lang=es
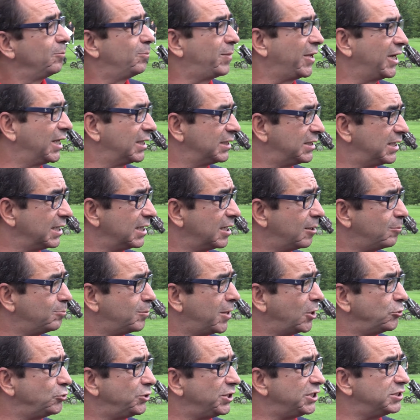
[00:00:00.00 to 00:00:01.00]
para que
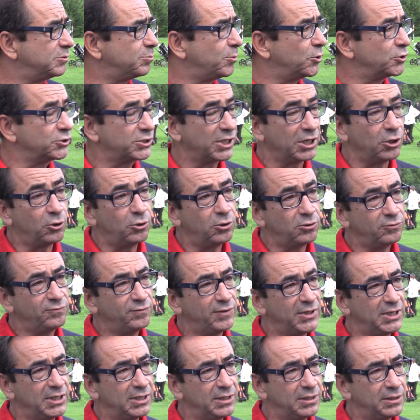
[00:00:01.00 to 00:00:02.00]
tengan bautismos de
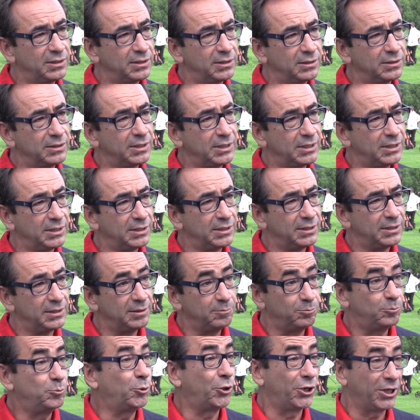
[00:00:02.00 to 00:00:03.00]
golf,
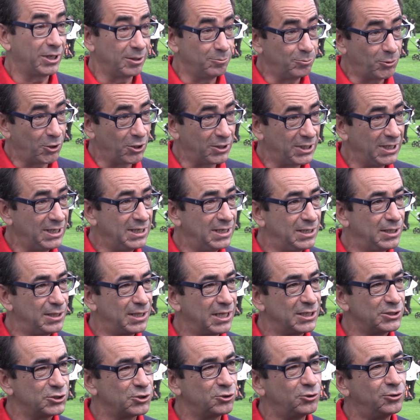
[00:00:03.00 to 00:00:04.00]
eh, por ejemplo aquí en
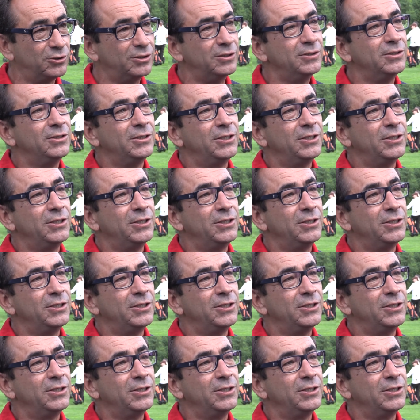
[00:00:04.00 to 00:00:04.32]
Lizaso,